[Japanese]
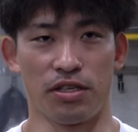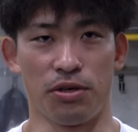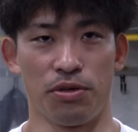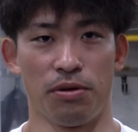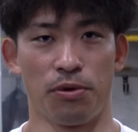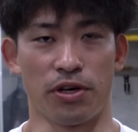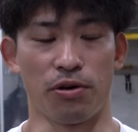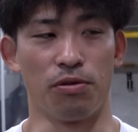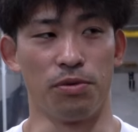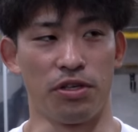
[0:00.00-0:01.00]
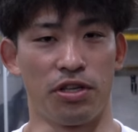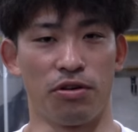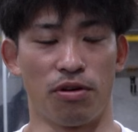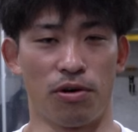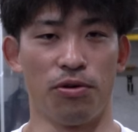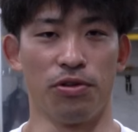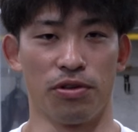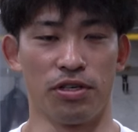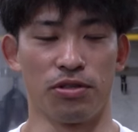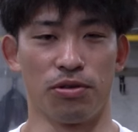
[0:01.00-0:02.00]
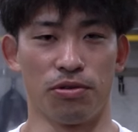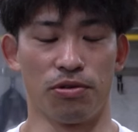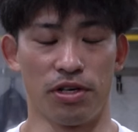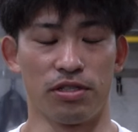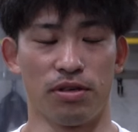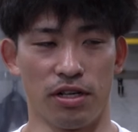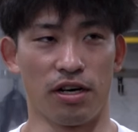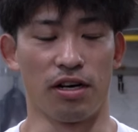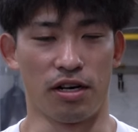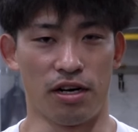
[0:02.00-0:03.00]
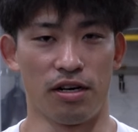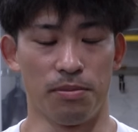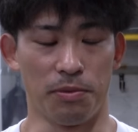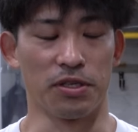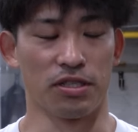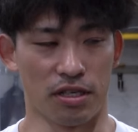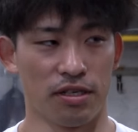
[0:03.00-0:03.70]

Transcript: 岐阜でも結構行ってる子が多いので、そういう子のレースは何回か見ました。